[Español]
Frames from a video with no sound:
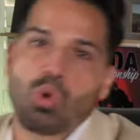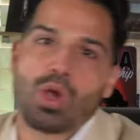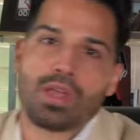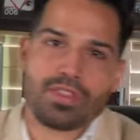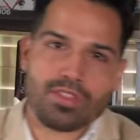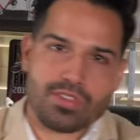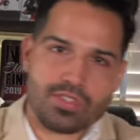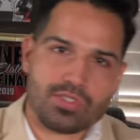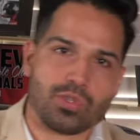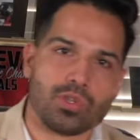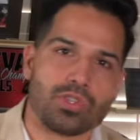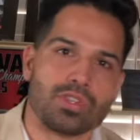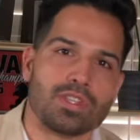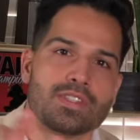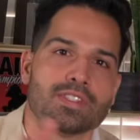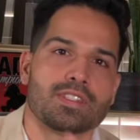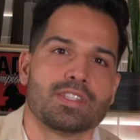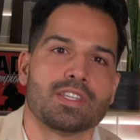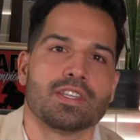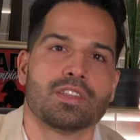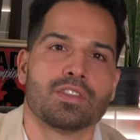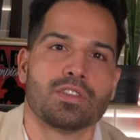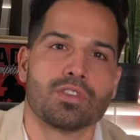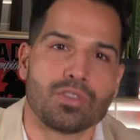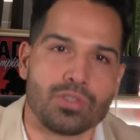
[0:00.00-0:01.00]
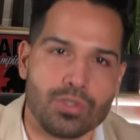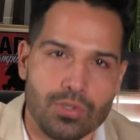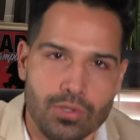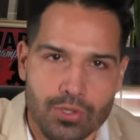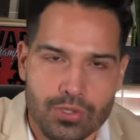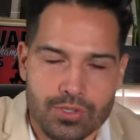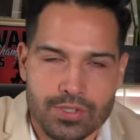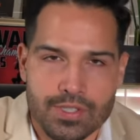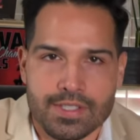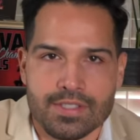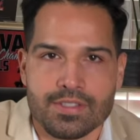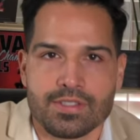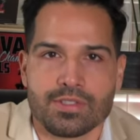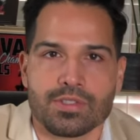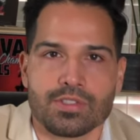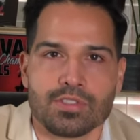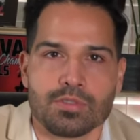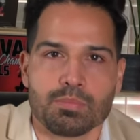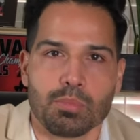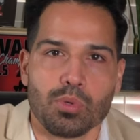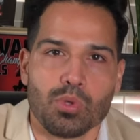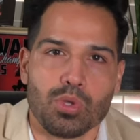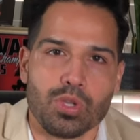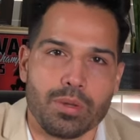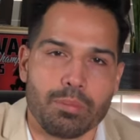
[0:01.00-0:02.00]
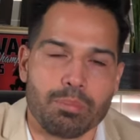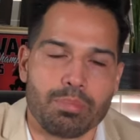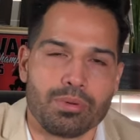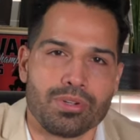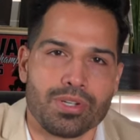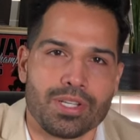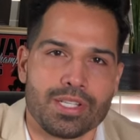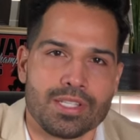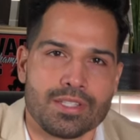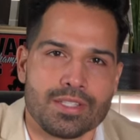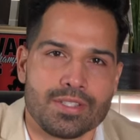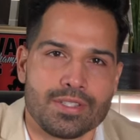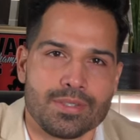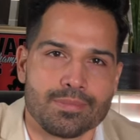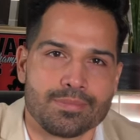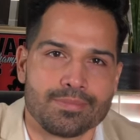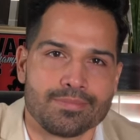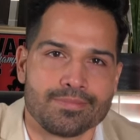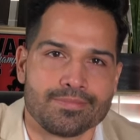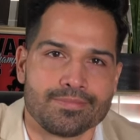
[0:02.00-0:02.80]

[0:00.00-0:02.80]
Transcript: cuando estoy diciendo todos estos bullet points.